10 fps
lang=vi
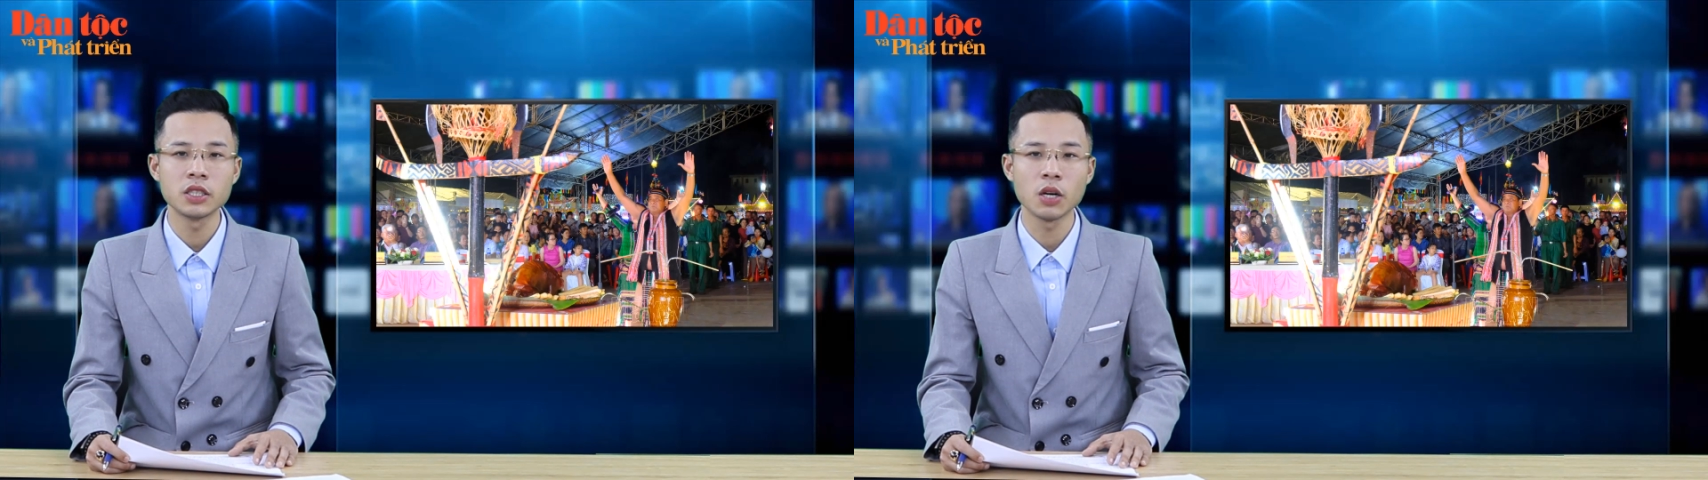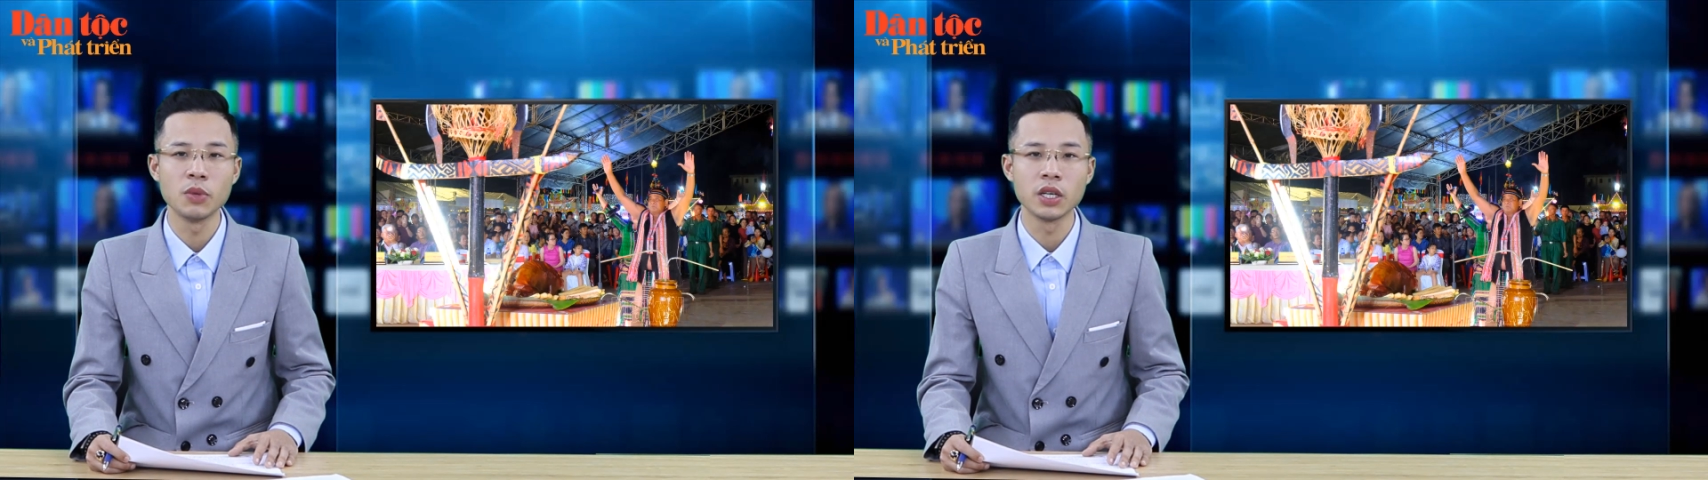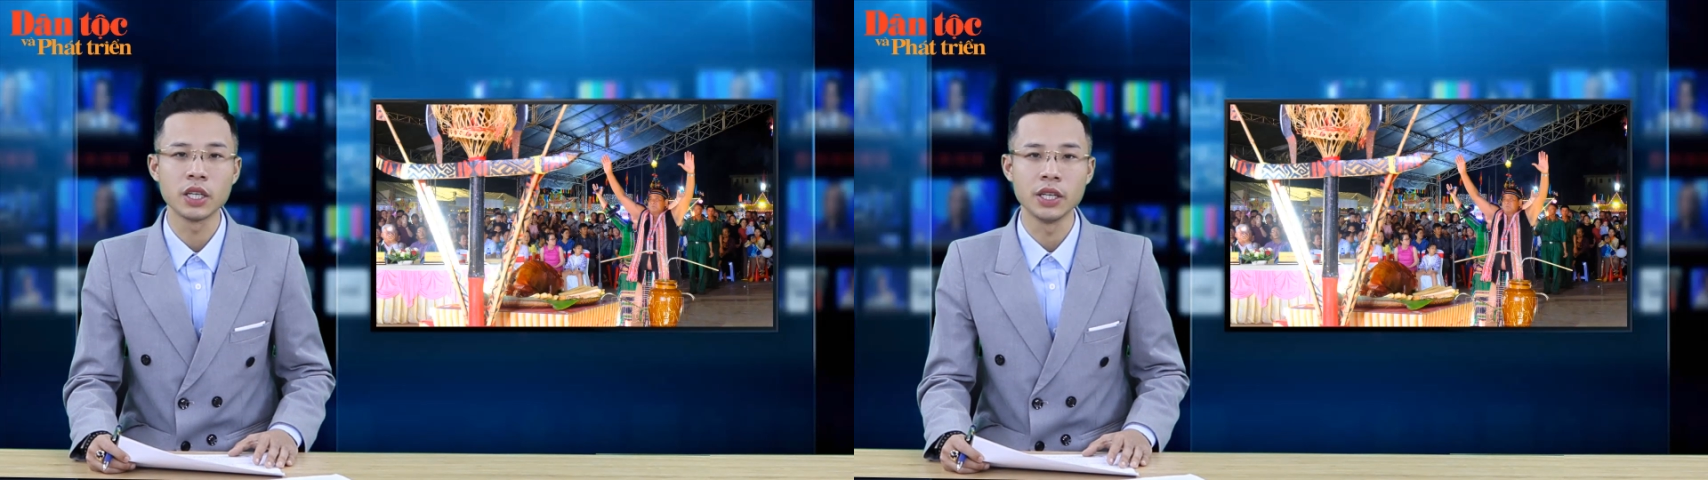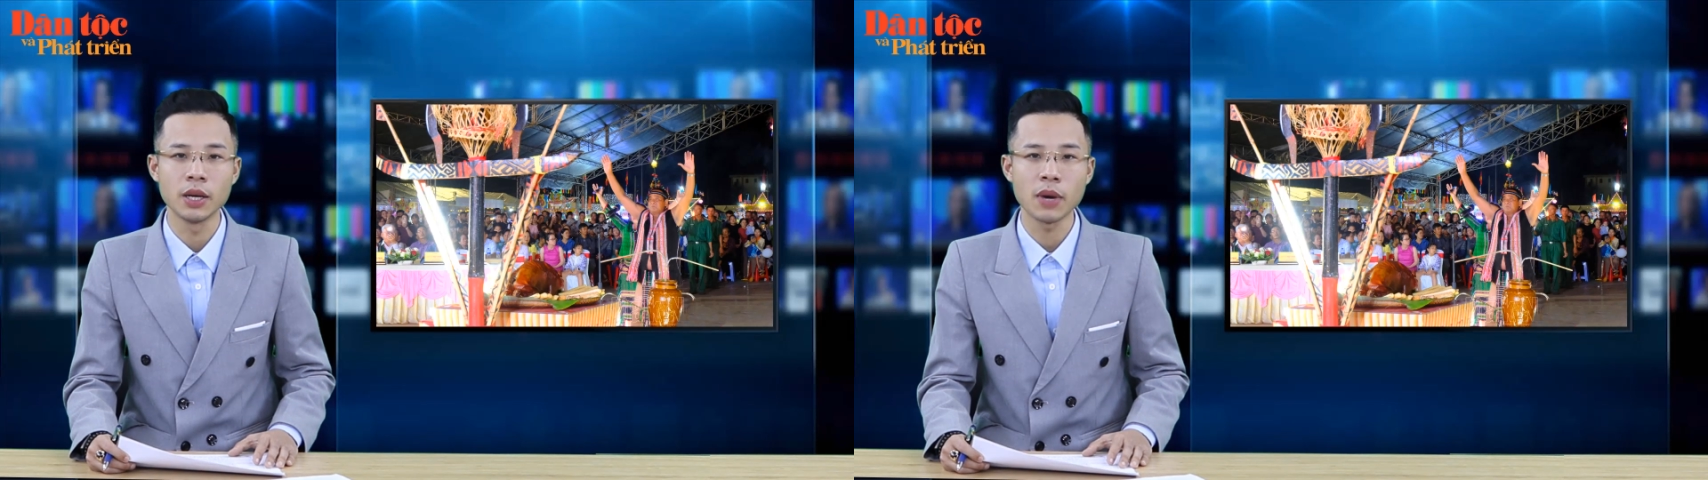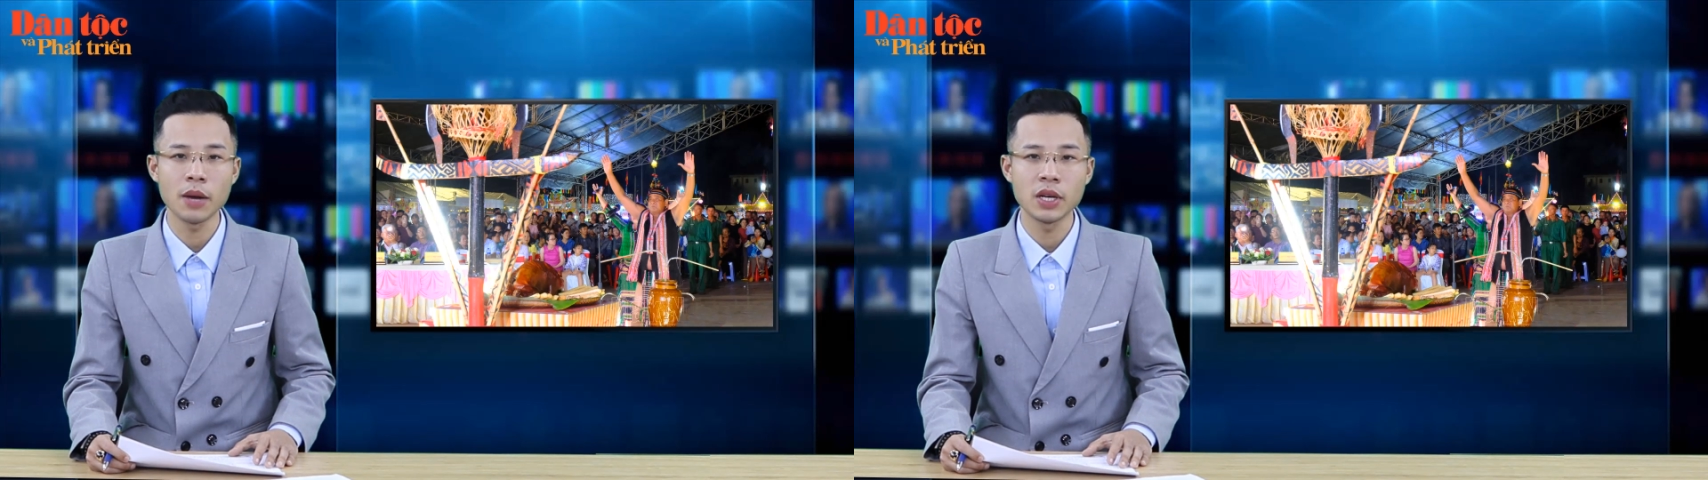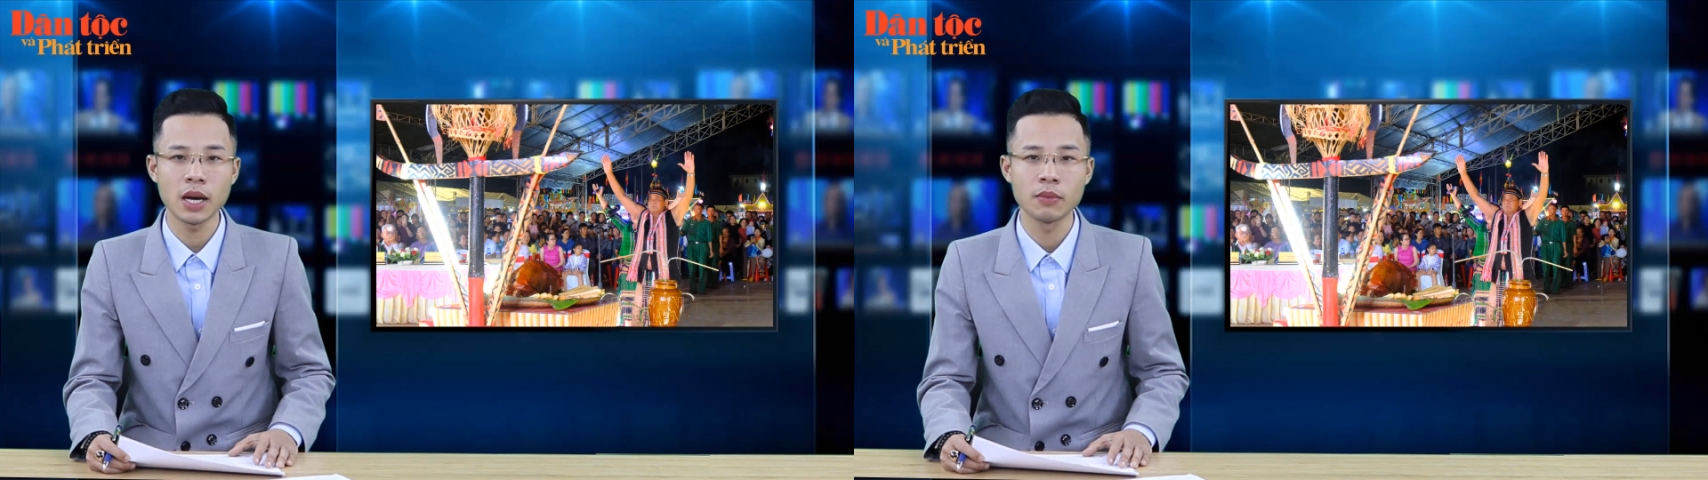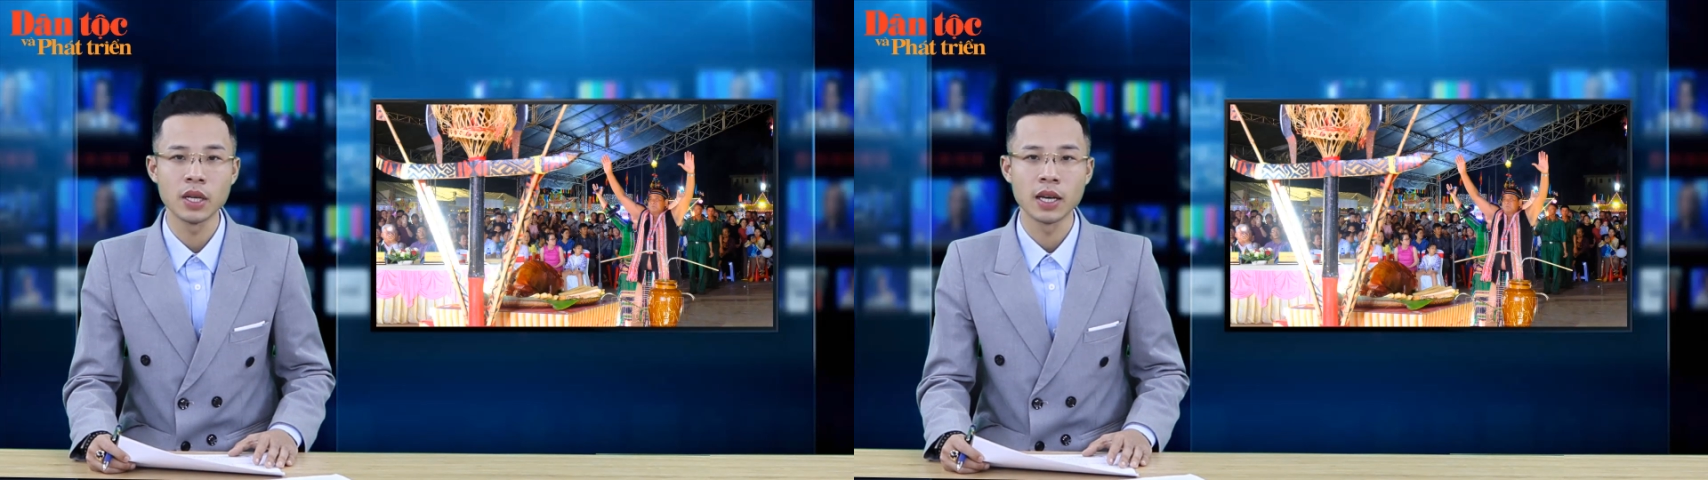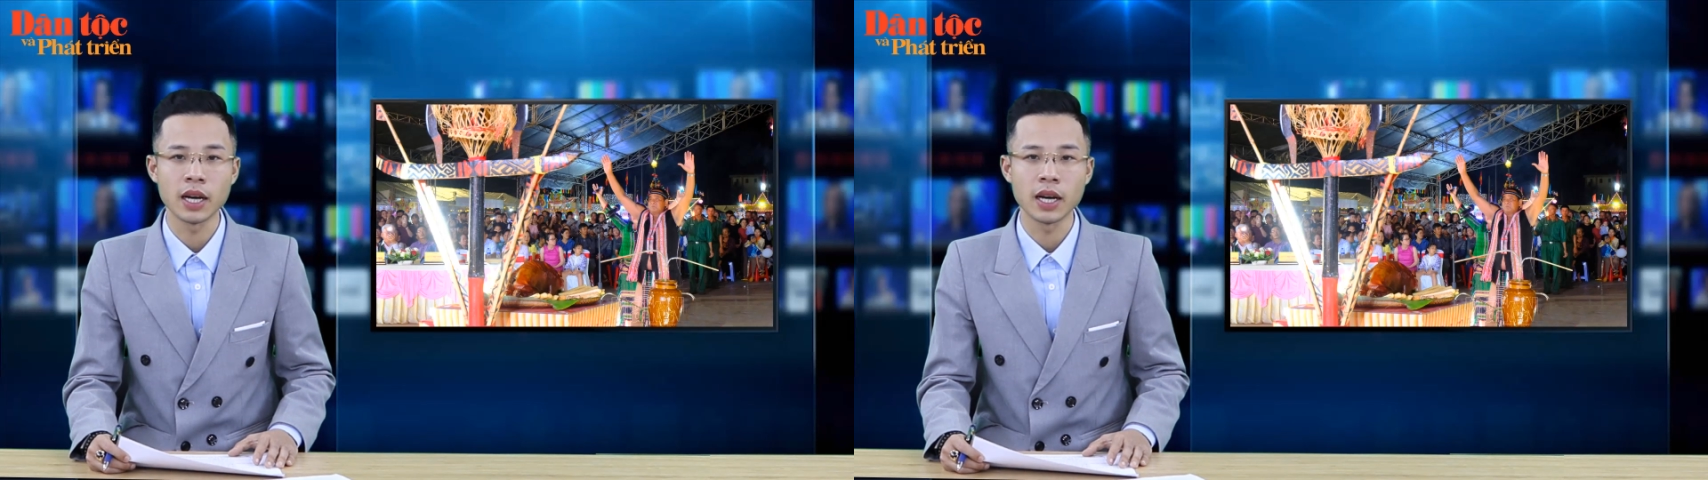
chào mừng kỷ niệm 20 năm